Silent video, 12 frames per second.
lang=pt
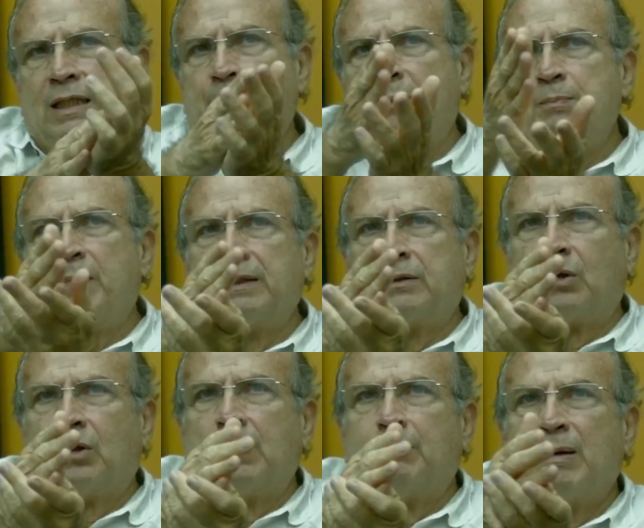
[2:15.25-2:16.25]
sempre em
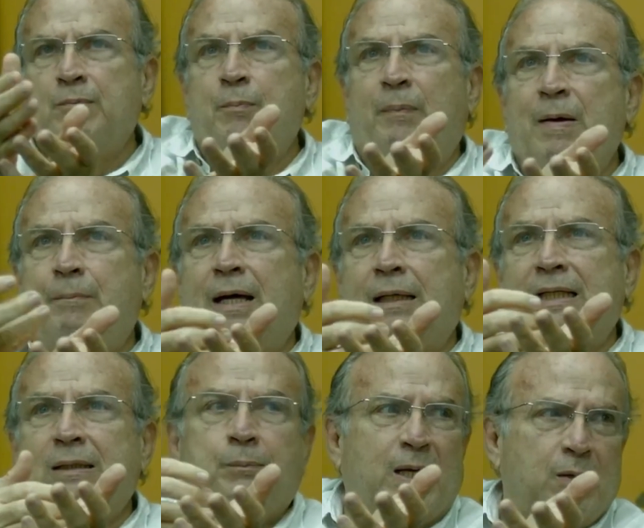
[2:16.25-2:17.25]
petróleo, mas me
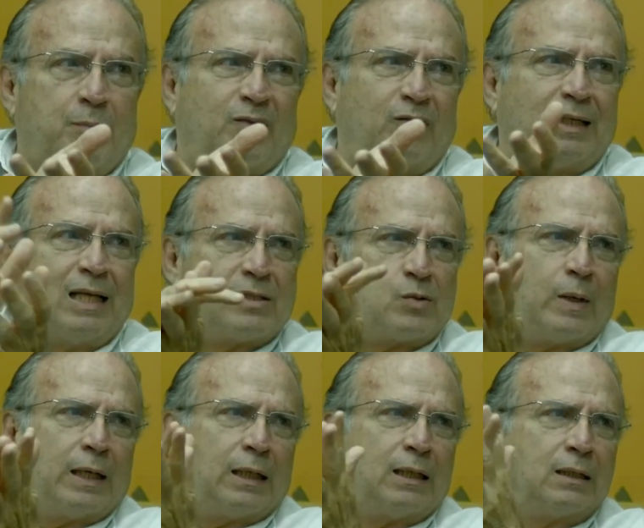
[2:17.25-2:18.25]
preparando para ir para
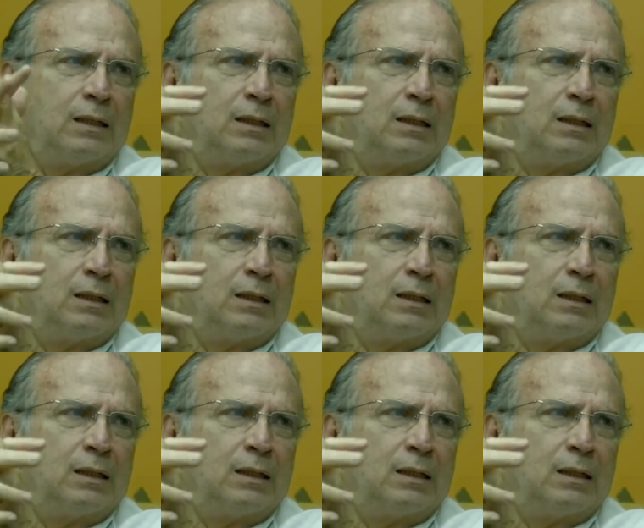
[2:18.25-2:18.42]
Venezuela.